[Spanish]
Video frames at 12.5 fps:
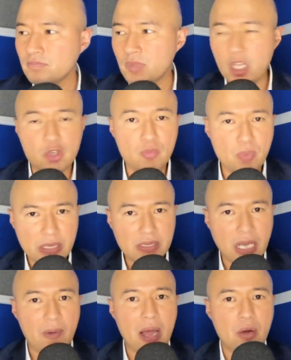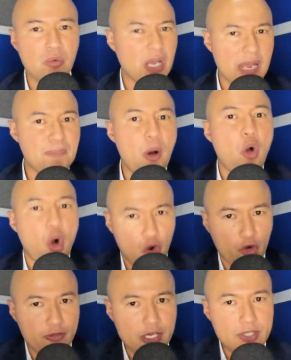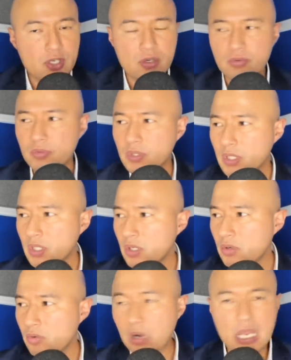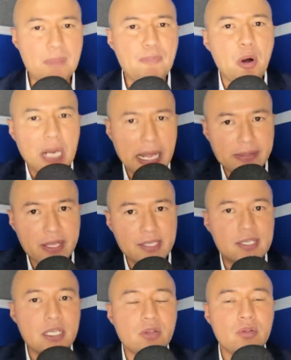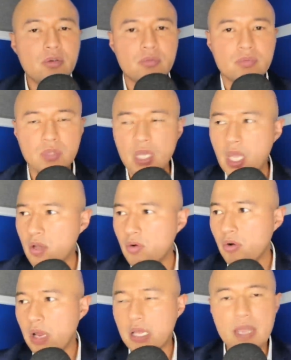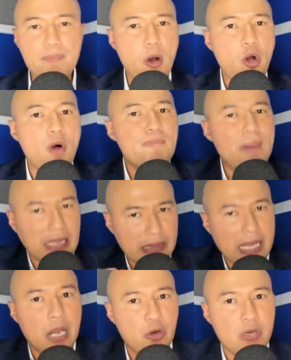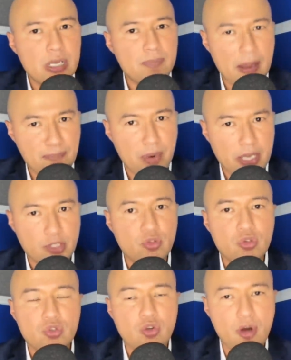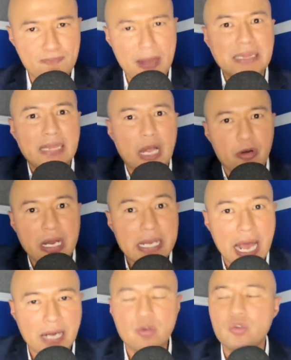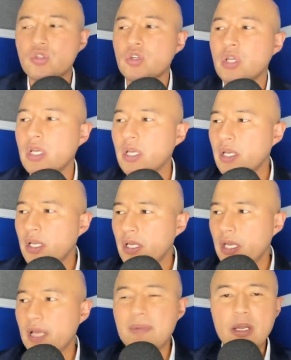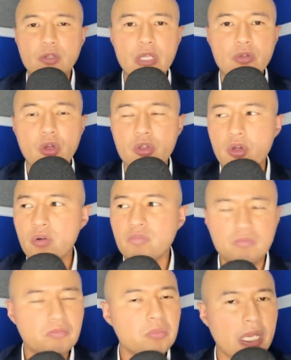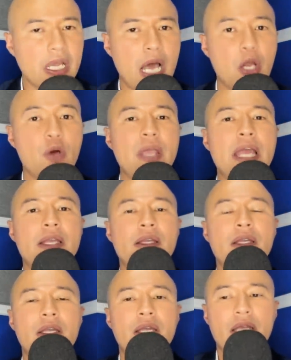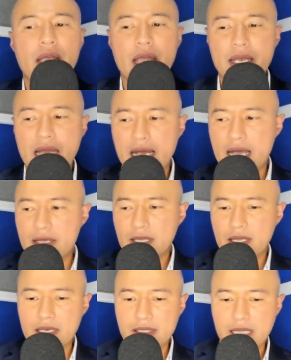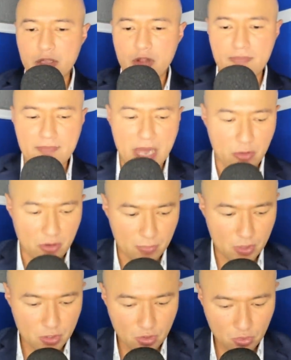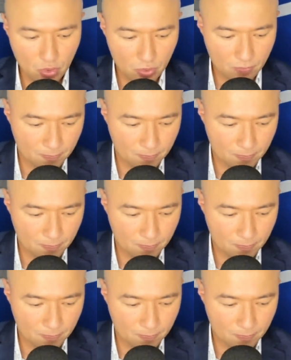Hizo un buen trabajo, un equipo con oficio, un equipo grandecito, un equipo con pantalones bien puestos, con pantalones largos, el vino tinto y oro, y ganó bien en la cancha del estadio Manuel Murillo Toro.